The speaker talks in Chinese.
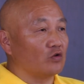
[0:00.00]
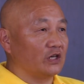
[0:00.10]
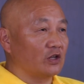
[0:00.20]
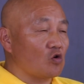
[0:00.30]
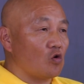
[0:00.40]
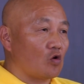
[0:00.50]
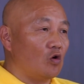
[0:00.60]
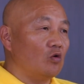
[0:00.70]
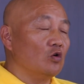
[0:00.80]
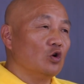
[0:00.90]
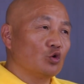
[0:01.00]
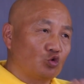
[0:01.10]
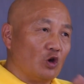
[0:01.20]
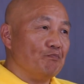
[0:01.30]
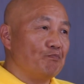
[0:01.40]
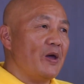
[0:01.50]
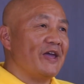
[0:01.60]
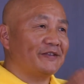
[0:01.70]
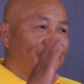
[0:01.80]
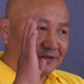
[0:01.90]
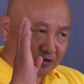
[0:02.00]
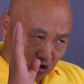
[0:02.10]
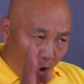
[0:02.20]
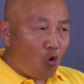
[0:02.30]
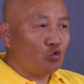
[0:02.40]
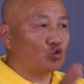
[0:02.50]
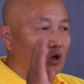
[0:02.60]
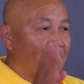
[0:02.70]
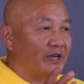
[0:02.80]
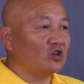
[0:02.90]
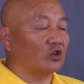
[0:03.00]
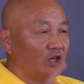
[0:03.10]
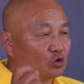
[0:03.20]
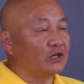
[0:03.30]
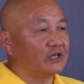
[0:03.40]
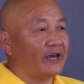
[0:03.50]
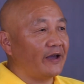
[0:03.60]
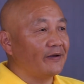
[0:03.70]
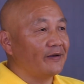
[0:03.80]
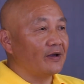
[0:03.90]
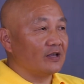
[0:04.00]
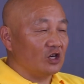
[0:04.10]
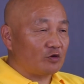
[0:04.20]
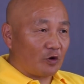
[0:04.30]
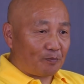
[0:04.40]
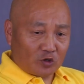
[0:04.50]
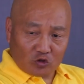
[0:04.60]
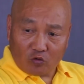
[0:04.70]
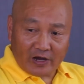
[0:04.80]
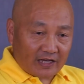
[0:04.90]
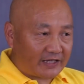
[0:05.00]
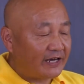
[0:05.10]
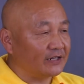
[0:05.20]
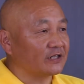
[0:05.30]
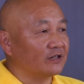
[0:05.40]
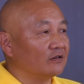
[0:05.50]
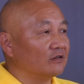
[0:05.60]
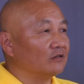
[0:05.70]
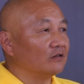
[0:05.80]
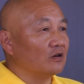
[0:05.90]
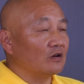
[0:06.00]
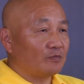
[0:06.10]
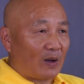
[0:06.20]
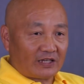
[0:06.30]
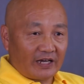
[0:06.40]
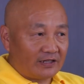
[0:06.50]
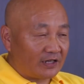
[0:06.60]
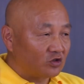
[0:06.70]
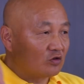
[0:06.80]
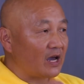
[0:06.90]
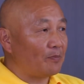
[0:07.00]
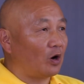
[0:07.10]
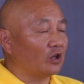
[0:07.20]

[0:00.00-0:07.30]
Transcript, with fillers: 你的狗狗准备冲、准备叫的一瞬间，你就要松开牵引绳，把牵引绳松开抛